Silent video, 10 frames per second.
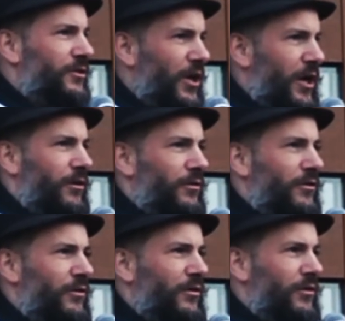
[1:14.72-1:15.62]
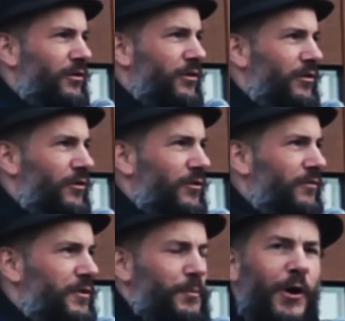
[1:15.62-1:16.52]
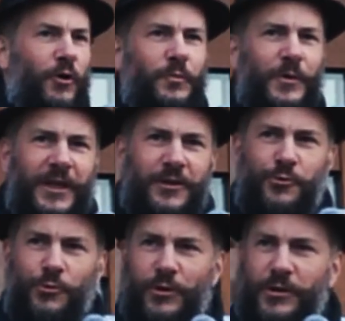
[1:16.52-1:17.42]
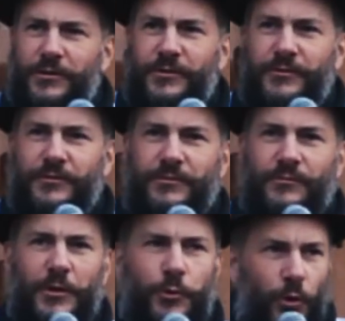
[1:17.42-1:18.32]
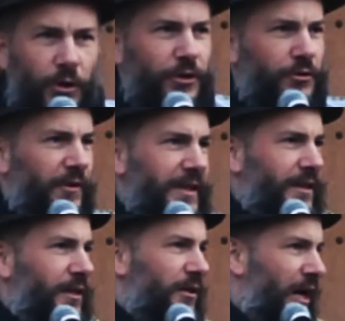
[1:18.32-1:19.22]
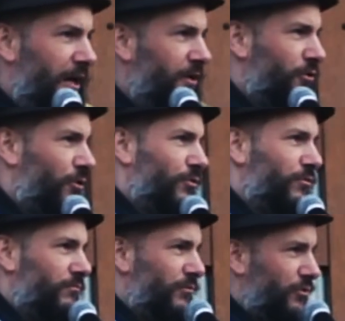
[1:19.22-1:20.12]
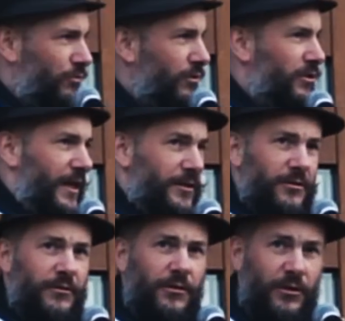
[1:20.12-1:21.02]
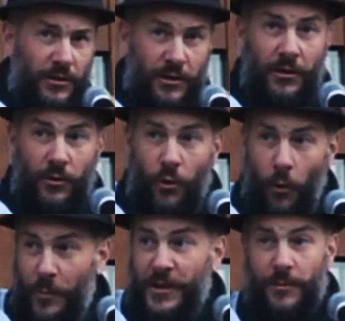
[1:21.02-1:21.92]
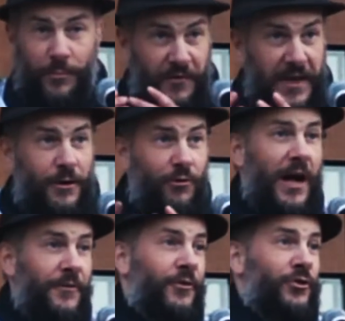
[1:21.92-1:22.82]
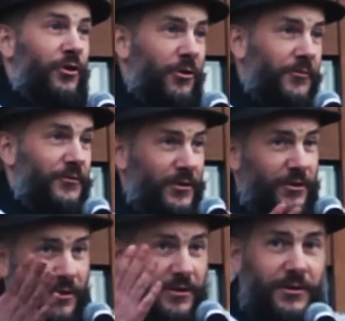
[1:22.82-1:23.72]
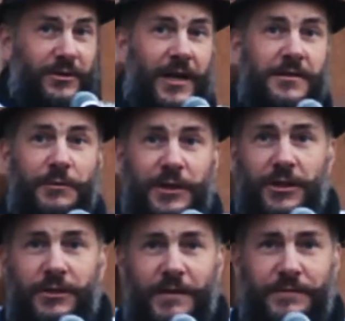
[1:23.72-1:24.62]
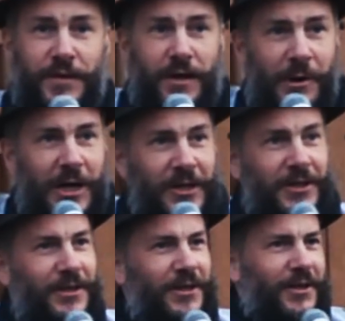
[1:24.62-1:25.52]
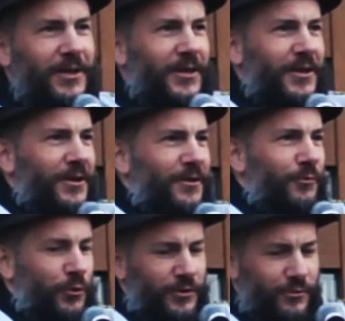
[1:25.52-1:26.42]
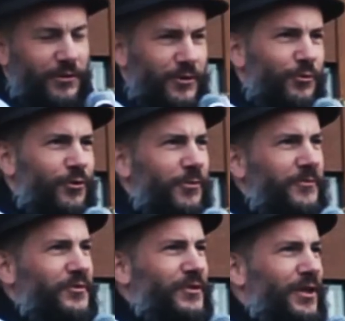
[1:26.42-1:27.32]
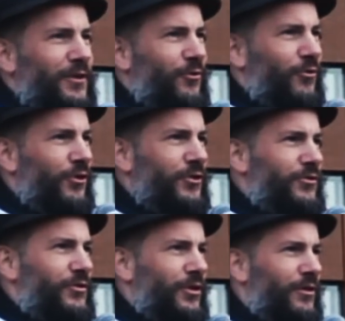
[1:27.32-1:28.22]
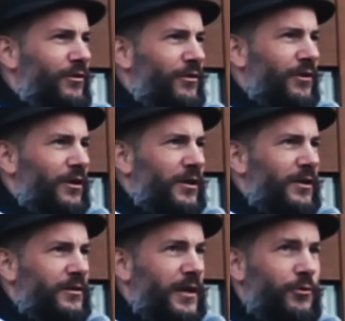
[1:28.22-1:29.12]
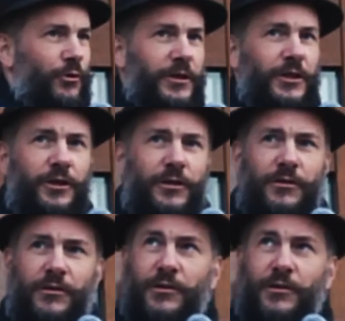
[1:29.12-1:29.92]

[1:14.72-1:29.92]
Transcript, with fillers: Tja, was braucht man dazu? Natürlich fällt jedem ein, ne? gesundes Essen, auch ein bisschen Bewegung an frischer Luft, das ist ganz wichtig, was wir hier machen, für die gesunde Zukunft und natürlich